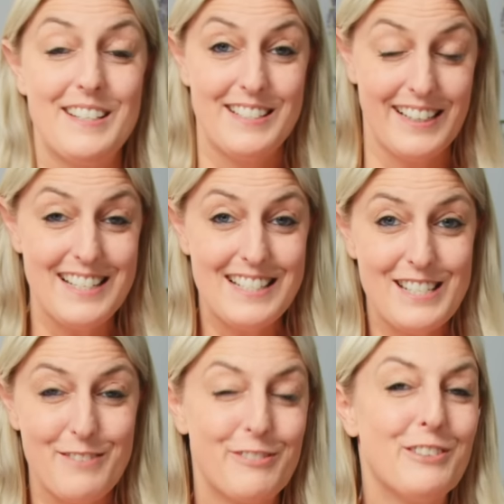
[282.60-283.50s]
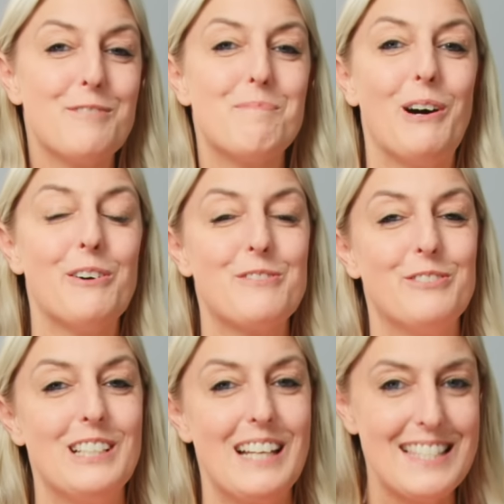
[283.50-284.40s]
Die restliche Füllung brauche ich
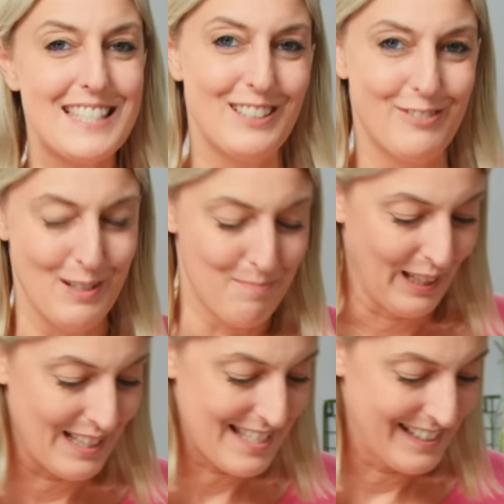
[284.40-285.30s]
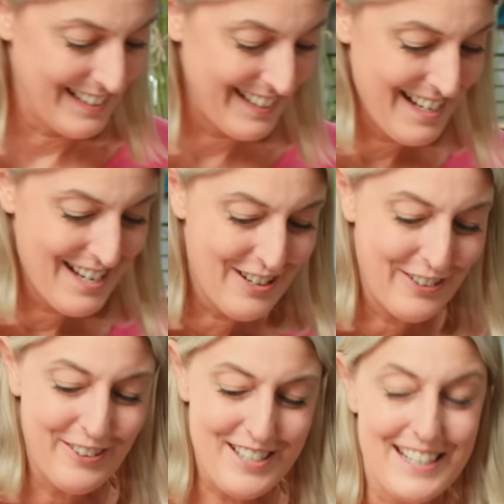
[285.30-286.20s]
für die letzten vier Brezeln
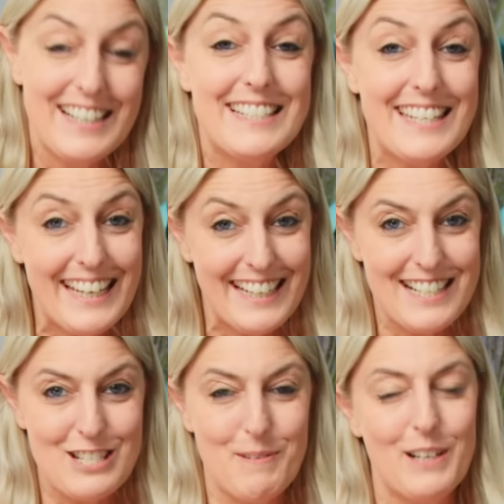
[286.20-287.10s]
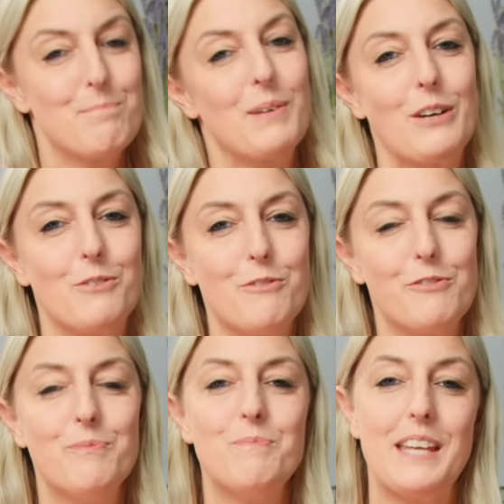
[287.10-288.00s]
und die gehen jetzt schon mal in den
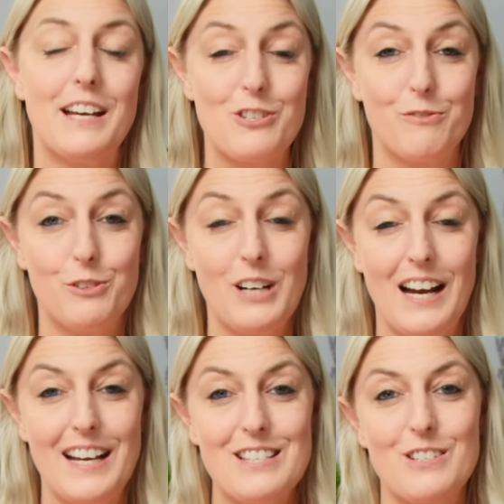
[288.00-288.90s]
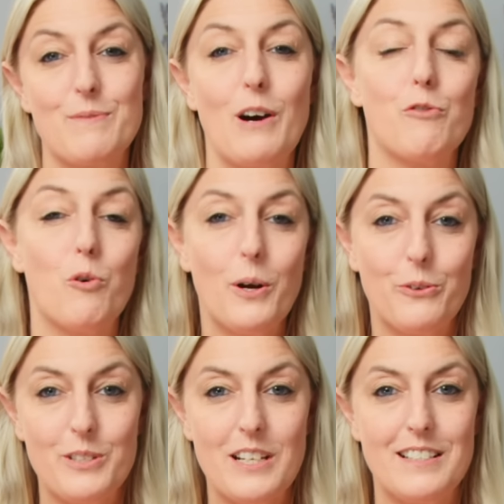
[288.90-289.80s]
Backofen. Der ist schon vorgeheizt und zwar auf Ober- und
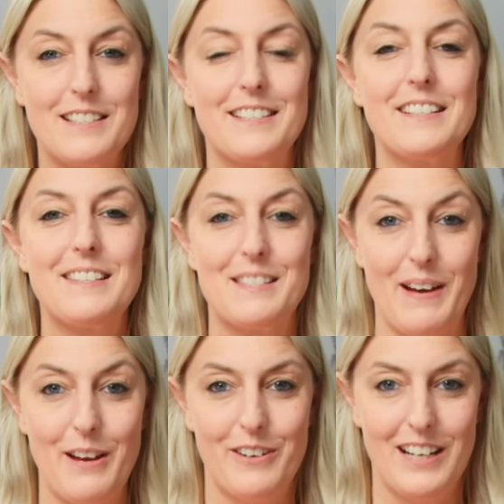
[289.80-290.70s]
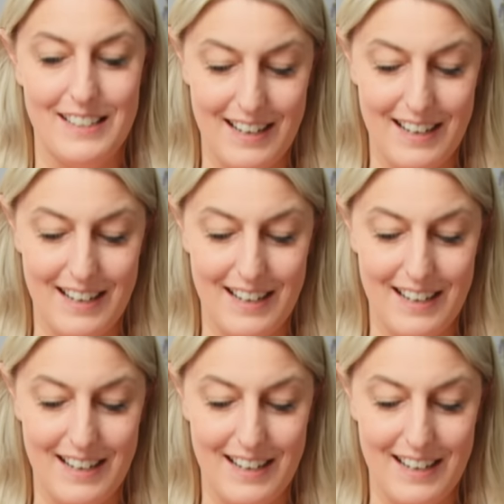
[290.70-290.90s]
Unterhitze 200